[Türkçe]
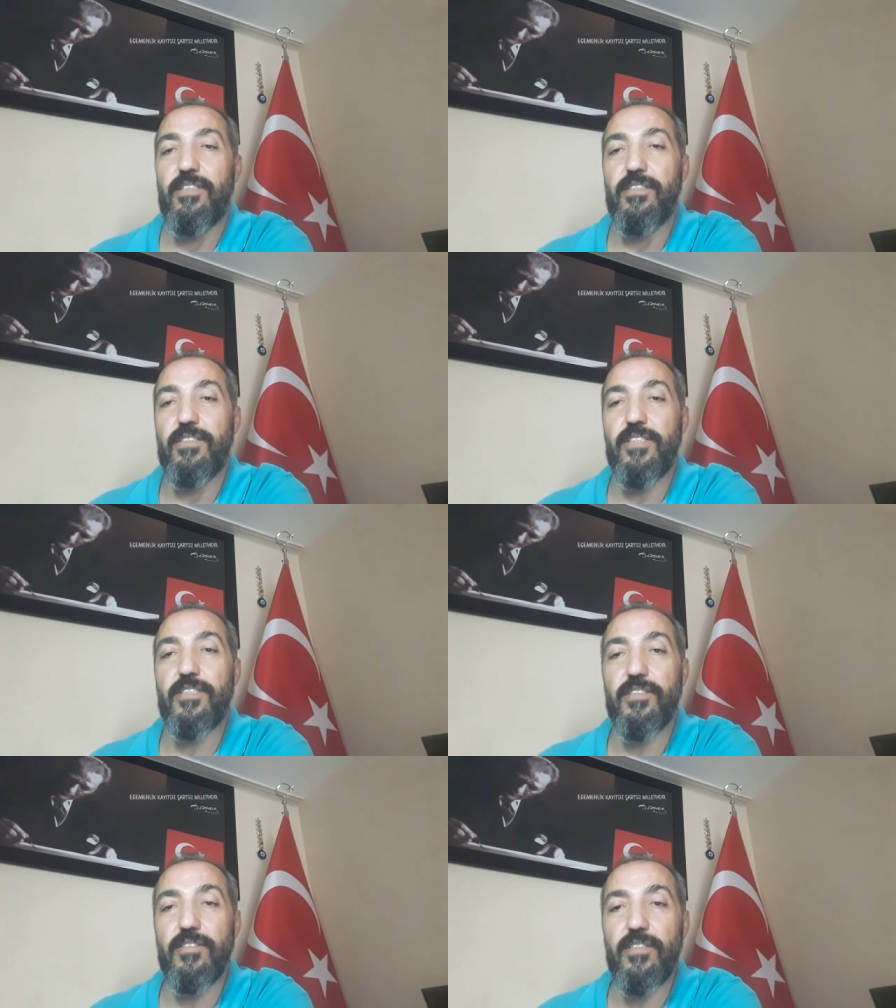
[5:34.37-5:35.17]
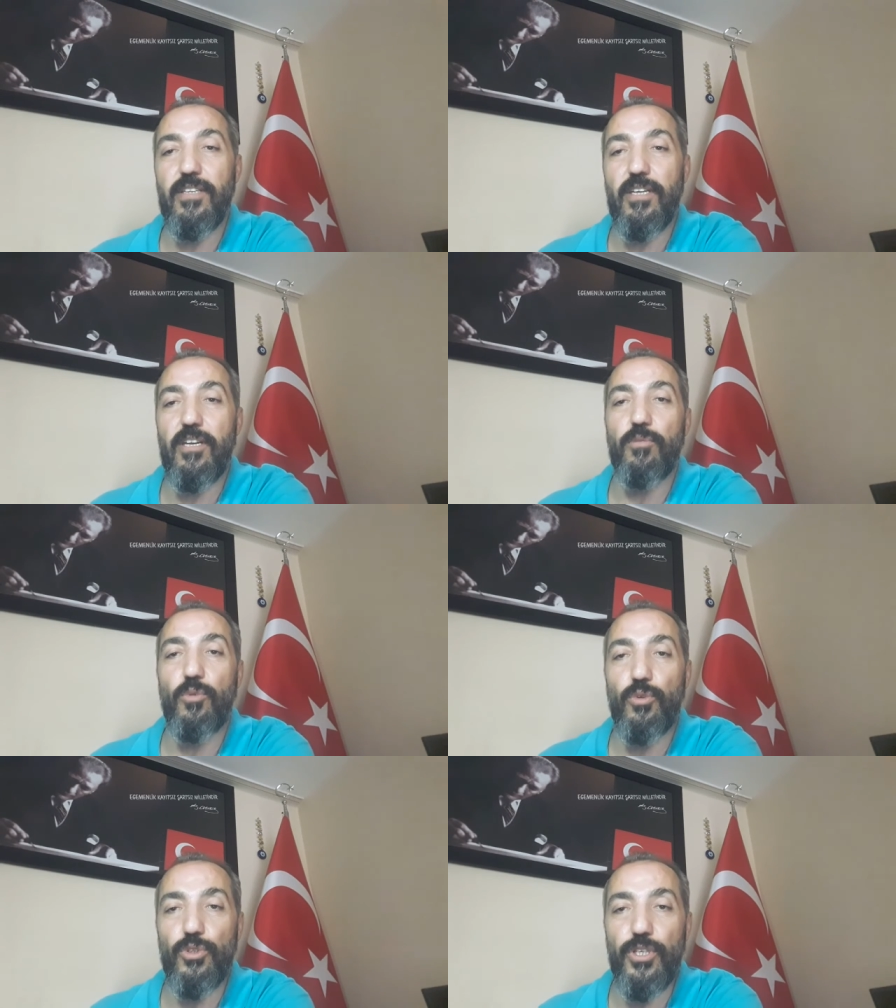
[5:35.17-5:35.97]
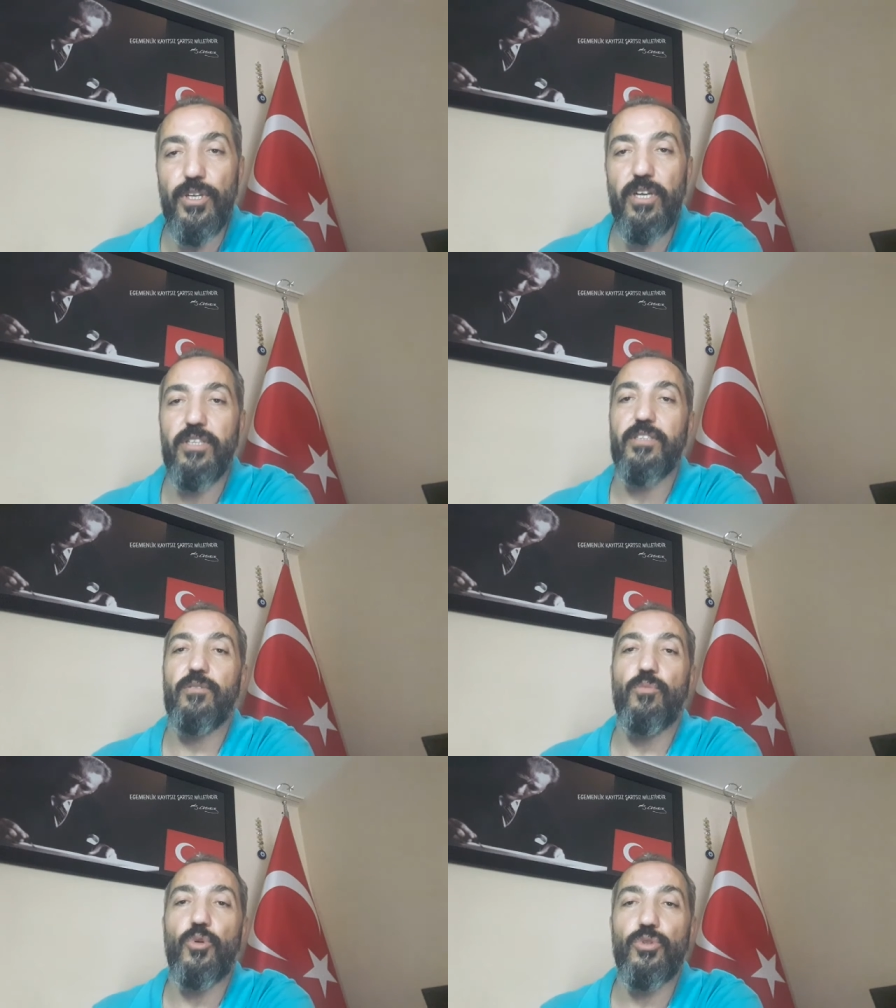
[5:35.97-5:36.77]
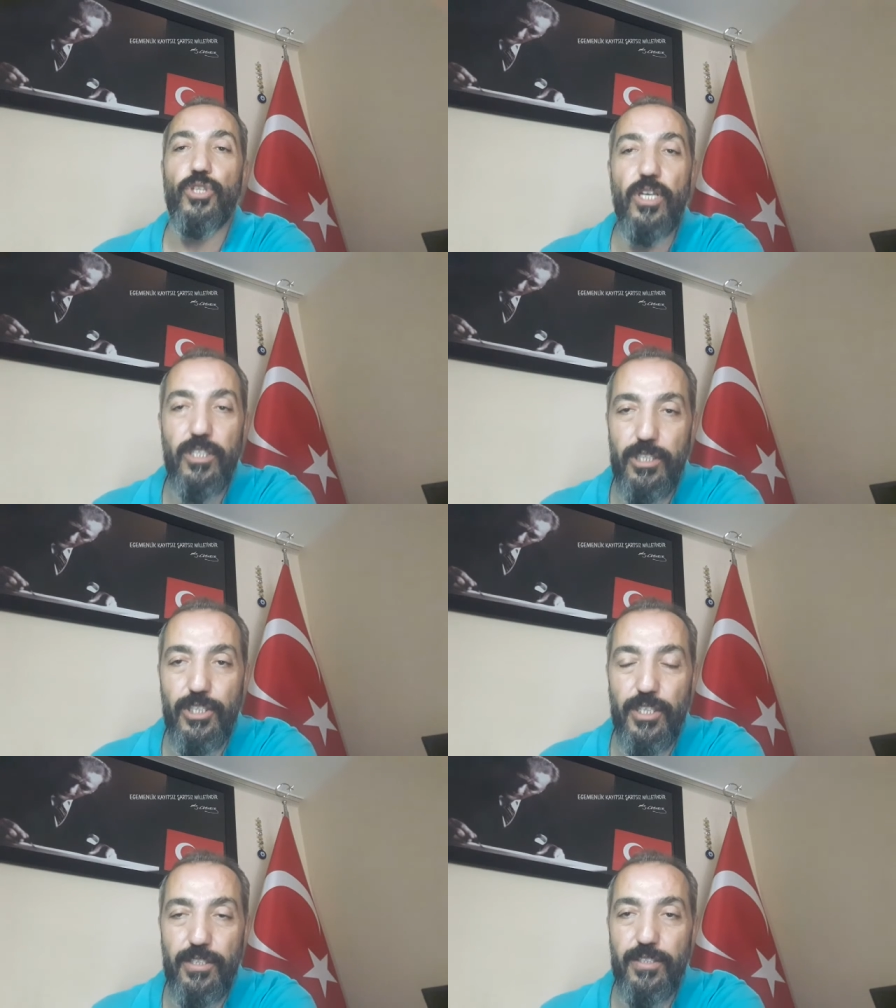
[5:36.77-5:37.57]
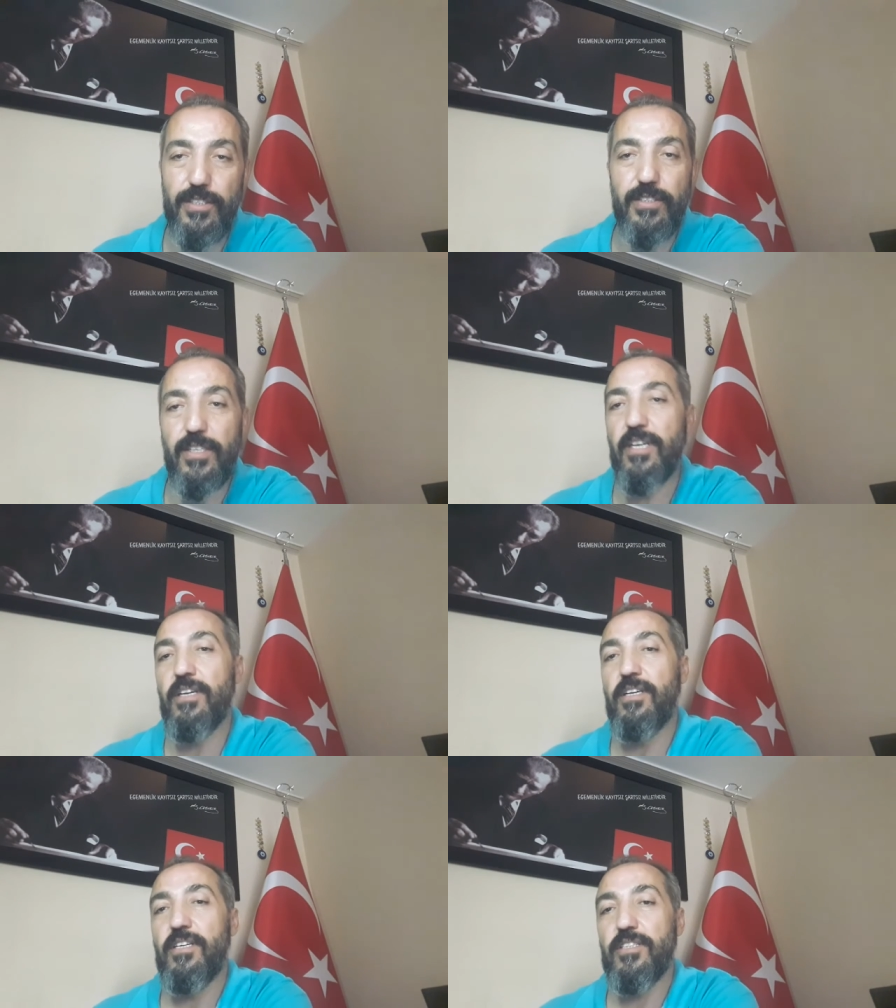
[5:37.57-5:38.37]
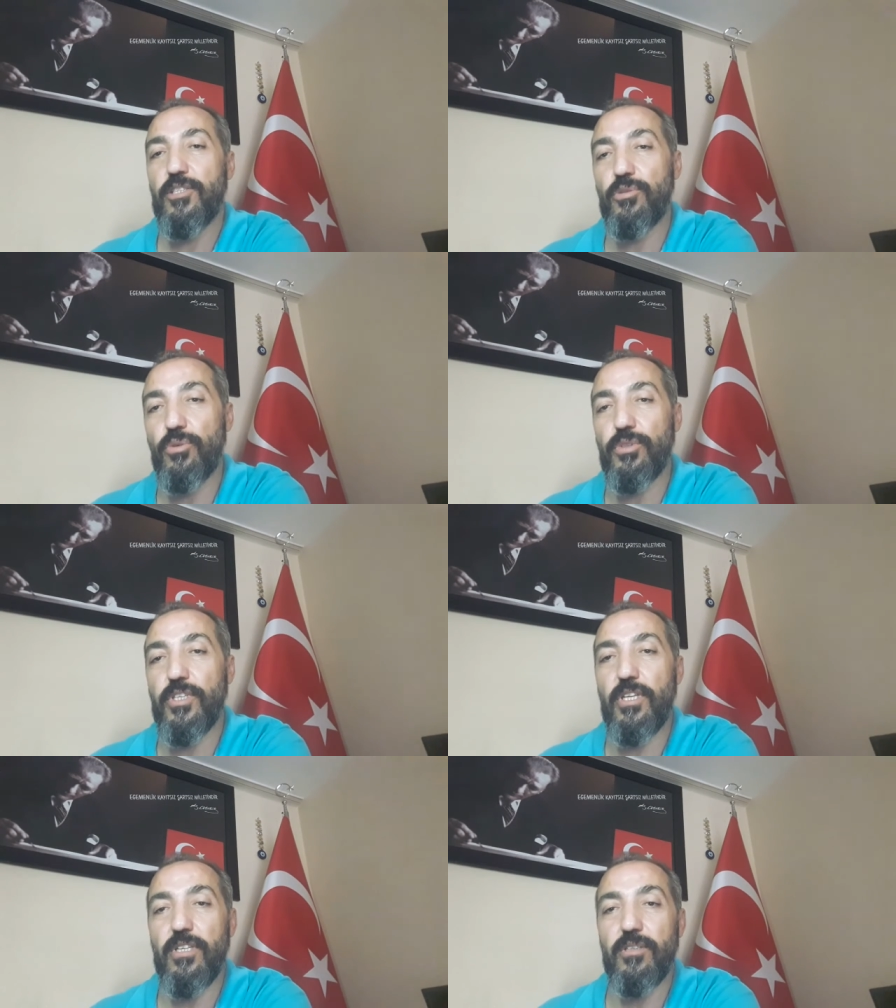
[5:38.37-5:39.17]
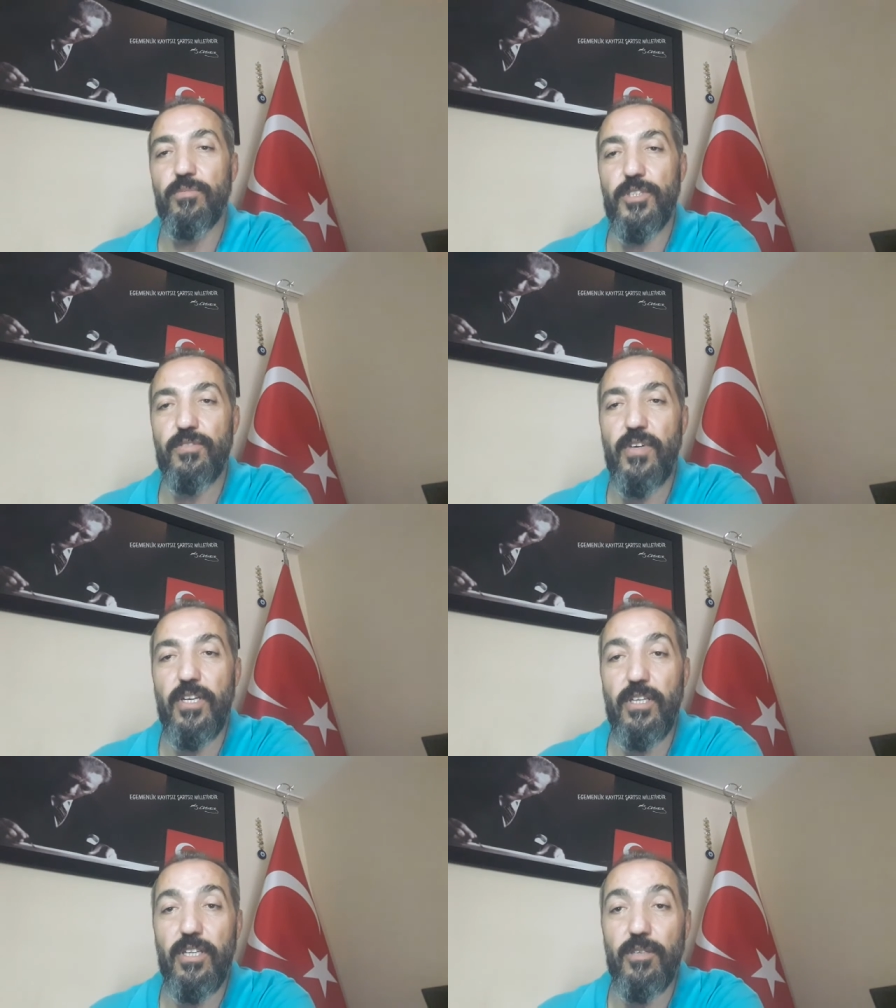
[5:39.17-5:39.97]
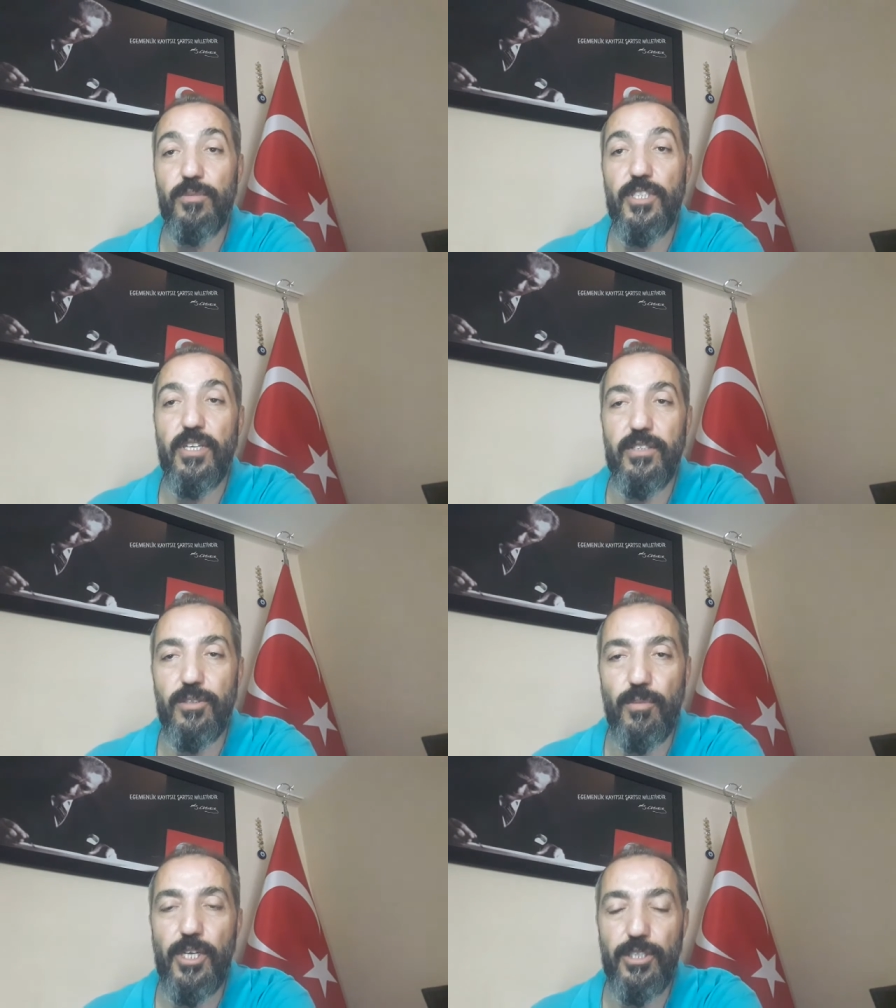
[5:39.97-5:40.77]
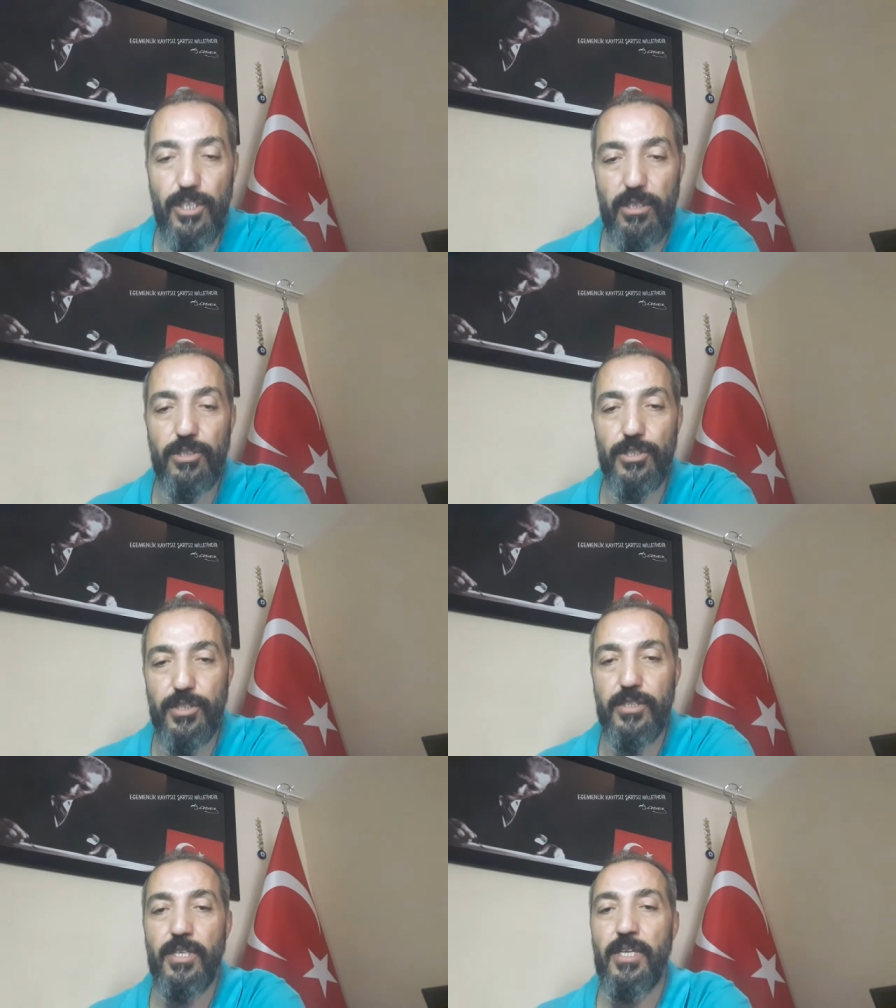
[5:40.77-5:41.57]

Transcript: e, sıkıntılarla boğuşarak borç harç içerisinde sigortalarımızı, vergilerimizi yatırmaya çalıştık.